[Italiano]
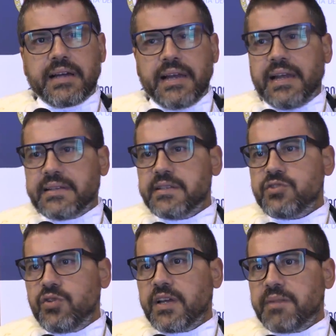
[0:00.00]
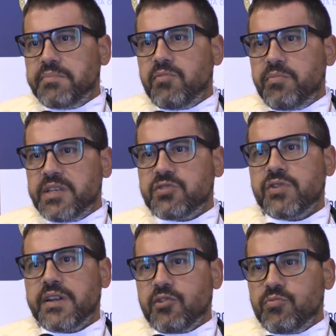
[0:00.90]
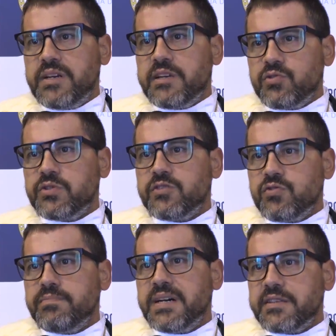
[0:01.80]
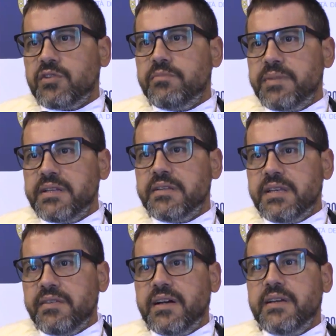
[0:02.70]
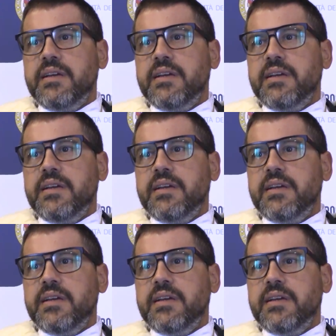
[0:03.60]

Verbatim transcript: che l'attenzione che abbiamo messo nel recuperare risorse su base competitiva